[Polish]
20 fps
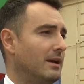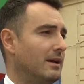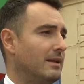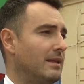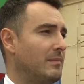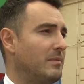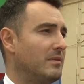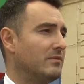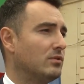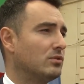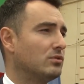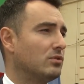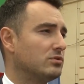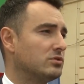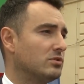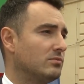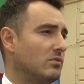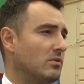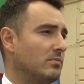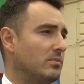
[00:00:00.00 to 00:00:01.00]
na pewno to,
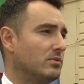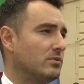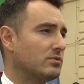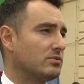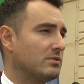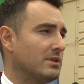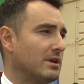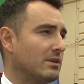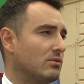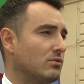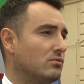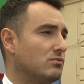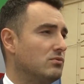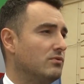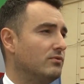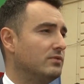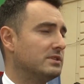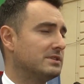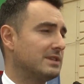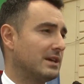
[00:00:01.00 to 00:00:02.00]
co było podnoszone jako
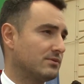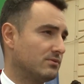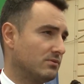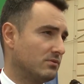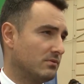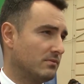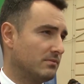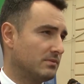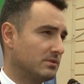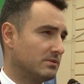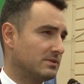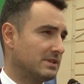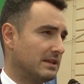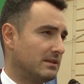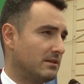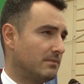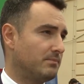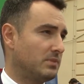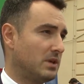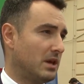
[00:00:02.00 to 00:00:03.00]
główny zarząd przez
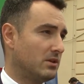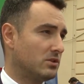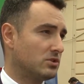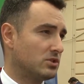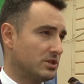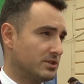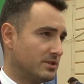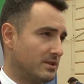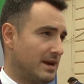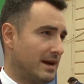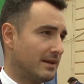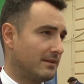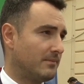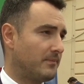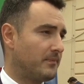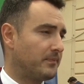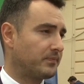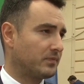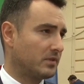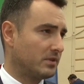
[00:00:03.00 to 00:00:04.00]
ostatnie 5-6 lat
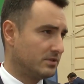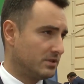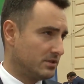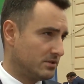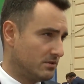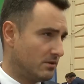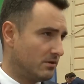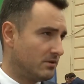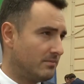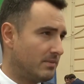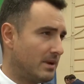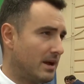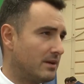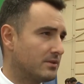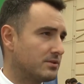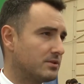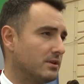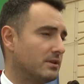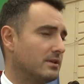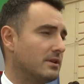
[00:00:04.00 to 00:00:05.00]
ze strony
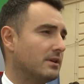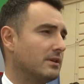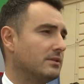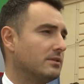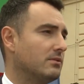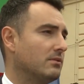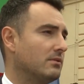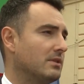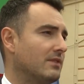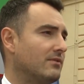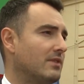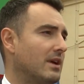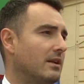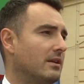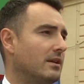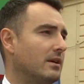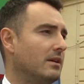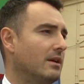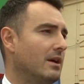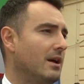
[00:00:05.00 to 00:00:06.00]
branży energetyki
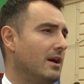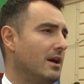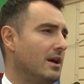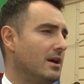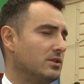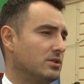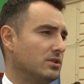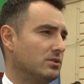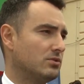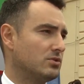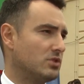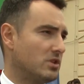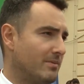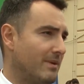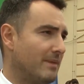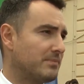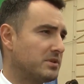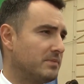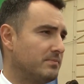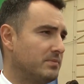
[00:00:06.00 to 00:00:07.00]
odnawialnej, czyli to, że nie
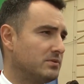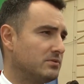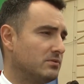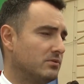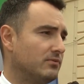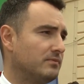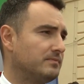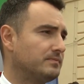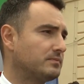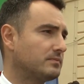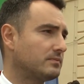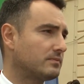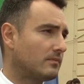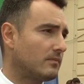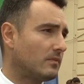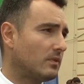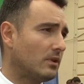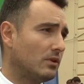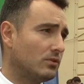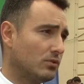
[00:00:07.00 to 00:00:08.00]
ma przepisów,
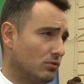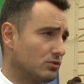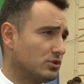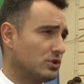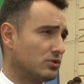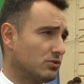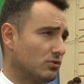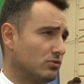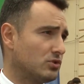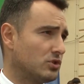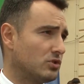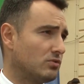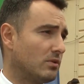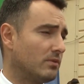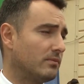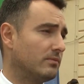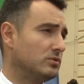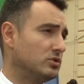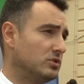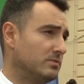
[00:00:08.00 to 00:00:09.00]
to już się
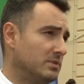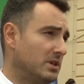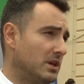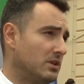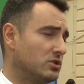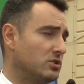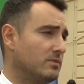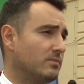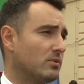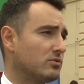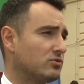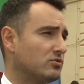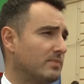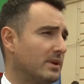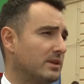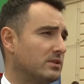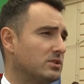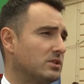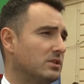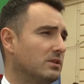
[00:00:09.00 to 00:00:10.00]
skończyło. Ci mniejsi
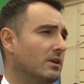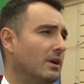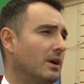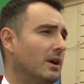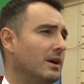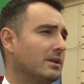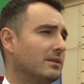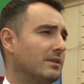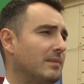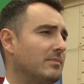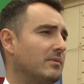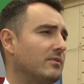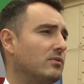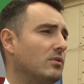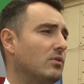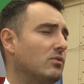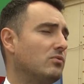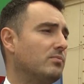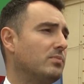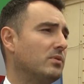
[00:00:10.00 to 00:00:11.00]
prosumenci to na
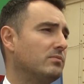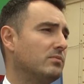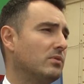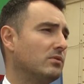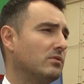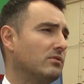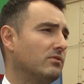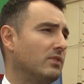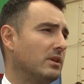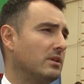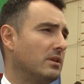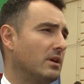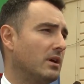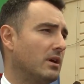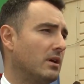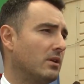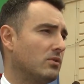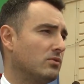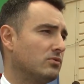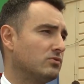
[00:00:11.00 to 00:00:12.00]
pewno
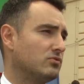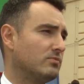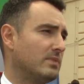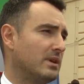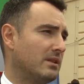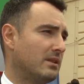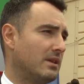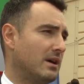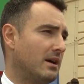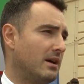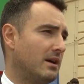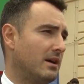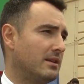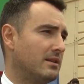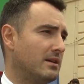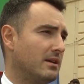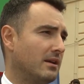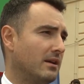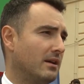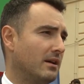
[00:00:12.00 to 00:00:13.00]
upodmiotowienie konsumenta
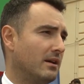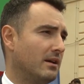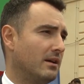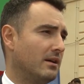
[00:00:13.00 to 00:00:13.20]
energii